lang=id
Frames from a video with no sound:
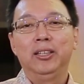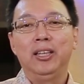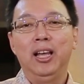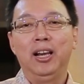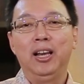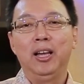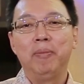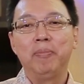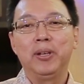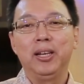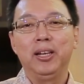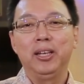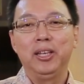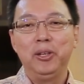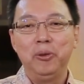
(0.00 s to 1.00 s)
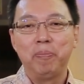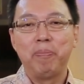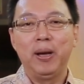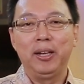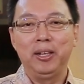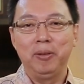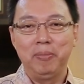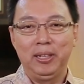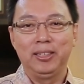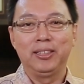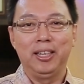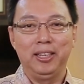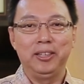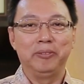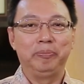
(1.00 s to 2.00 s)
dalam kehidupan iman
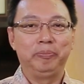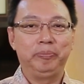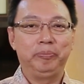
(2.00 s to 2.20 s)
saya.